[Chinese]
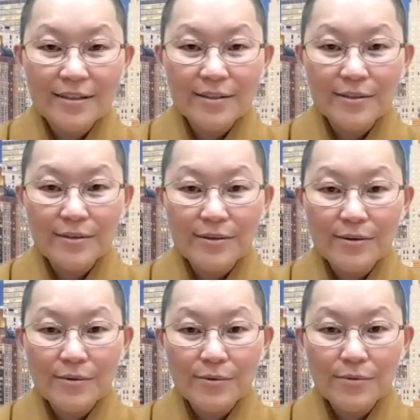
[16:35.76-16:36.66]
呃，
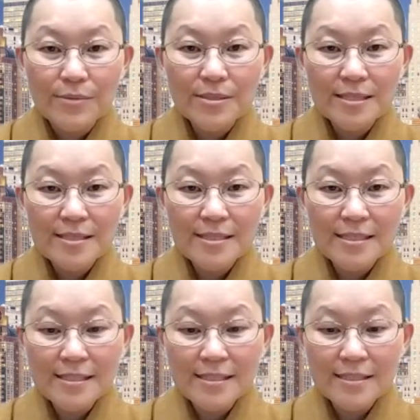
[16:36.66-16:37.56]
我们在
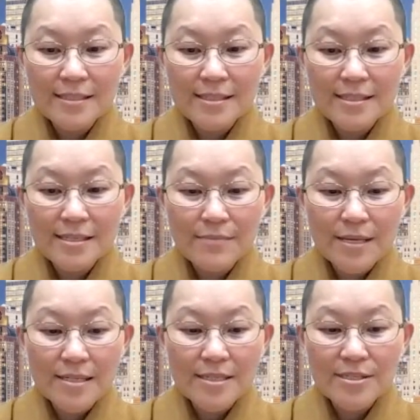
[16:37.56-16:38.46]
经历的这些
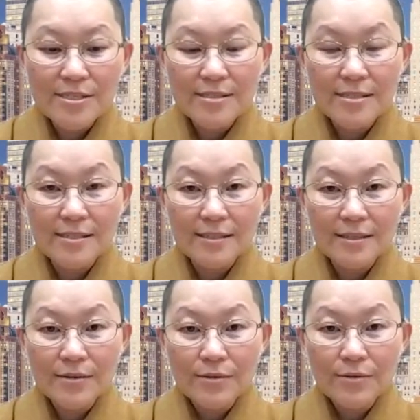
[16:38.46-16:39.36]
每一件事情，
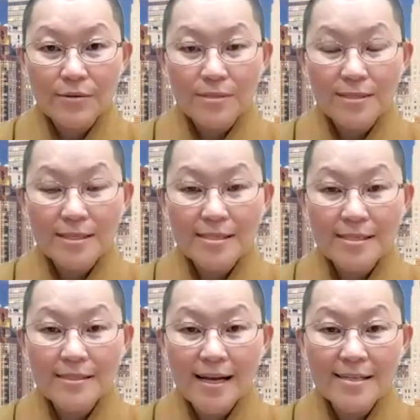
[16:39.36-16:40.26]
我们在
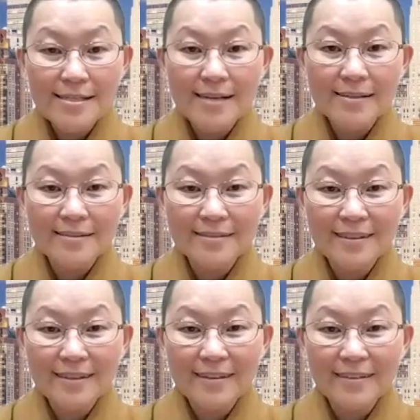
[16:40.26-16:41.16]
心态上，
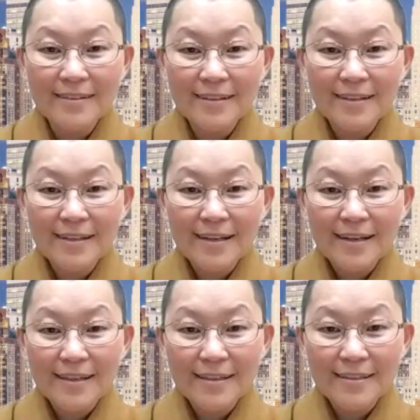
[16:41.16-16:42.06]
嗯，
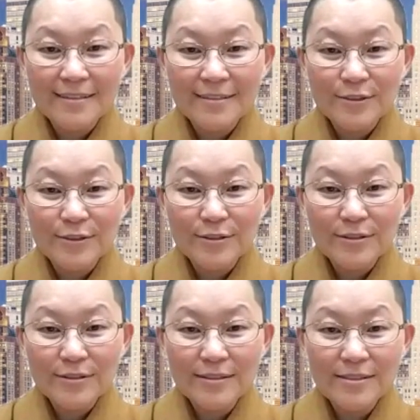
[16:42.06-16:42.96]
呃，
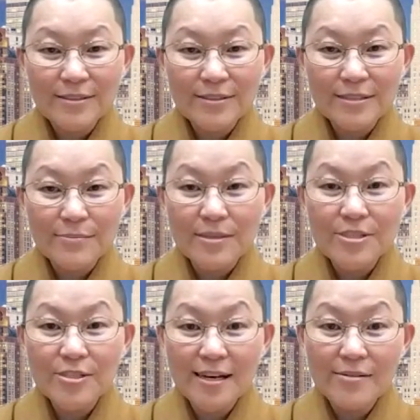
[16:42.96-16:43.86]
对，怎么
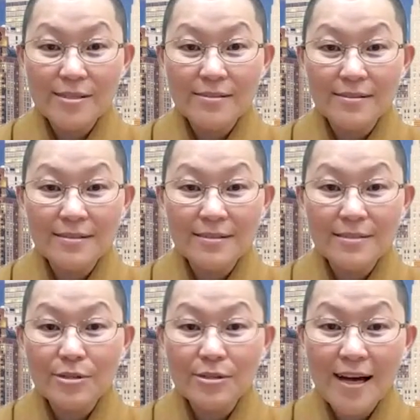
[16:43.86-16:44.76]
去调整？
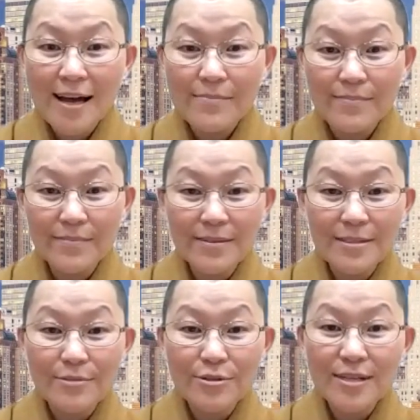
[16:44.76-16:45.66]
怎么去看？
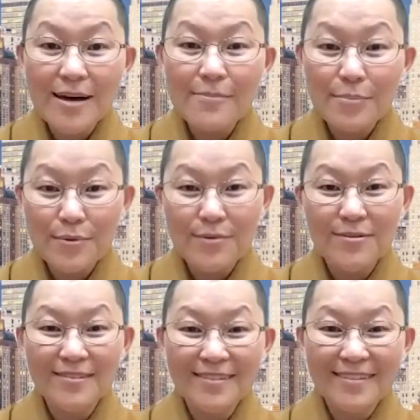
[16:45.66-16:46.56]
怎么去看
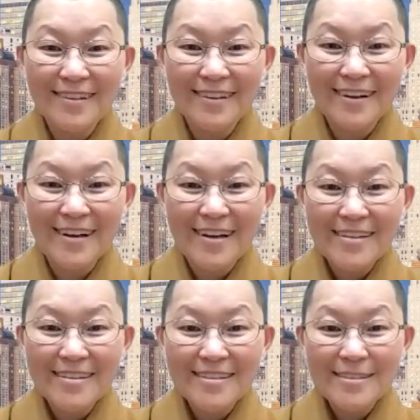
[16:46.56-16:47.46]
破？嗯，
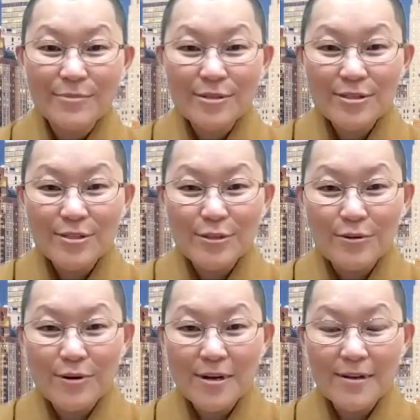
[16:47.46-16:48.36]
怎么去学
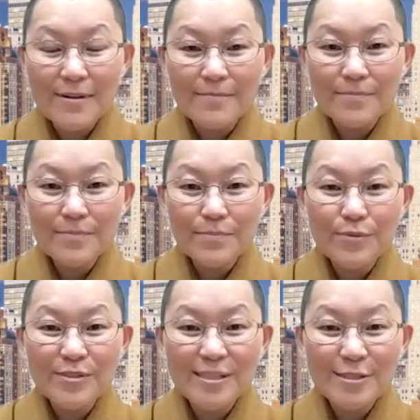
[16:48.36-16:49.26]
会？
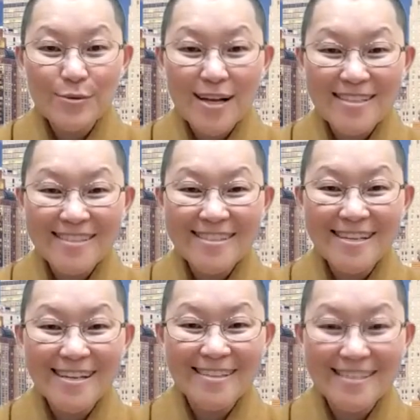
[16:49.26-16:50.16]
不仅抓这一
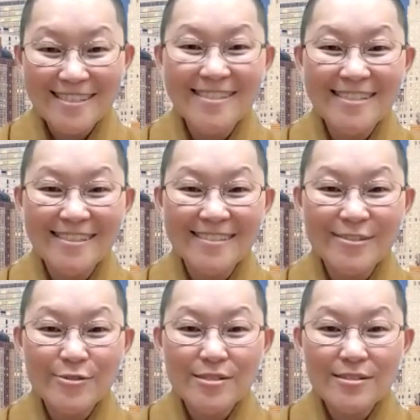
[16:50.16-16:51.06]
样事情，
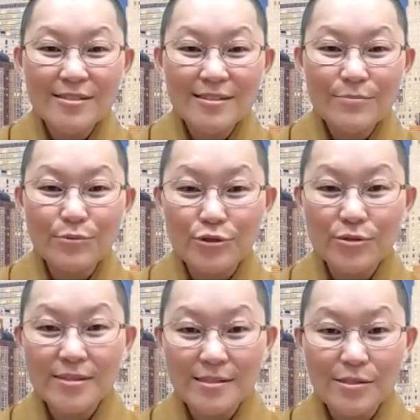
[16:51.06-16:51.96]
就是不
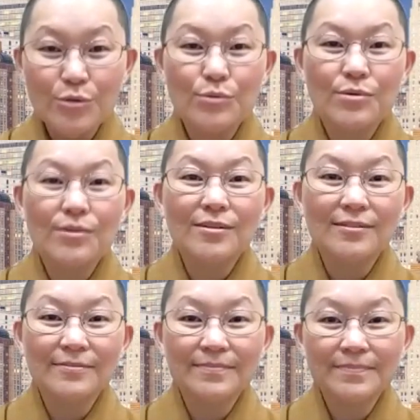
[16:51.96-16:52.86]
去执着。
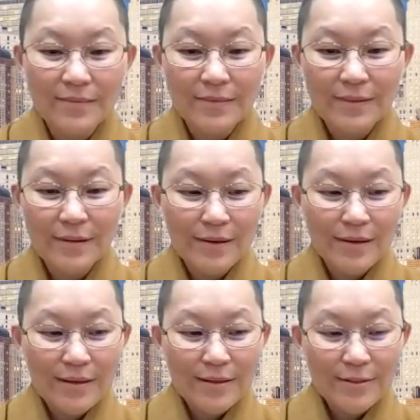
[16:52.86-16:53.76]
所以，
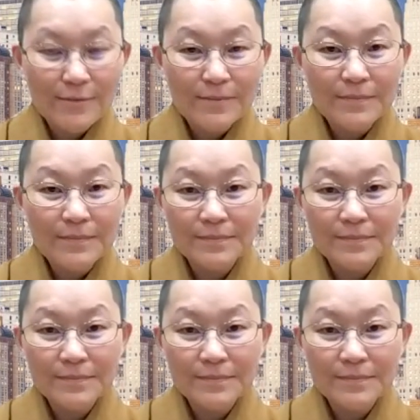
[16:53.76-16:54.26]
师傅像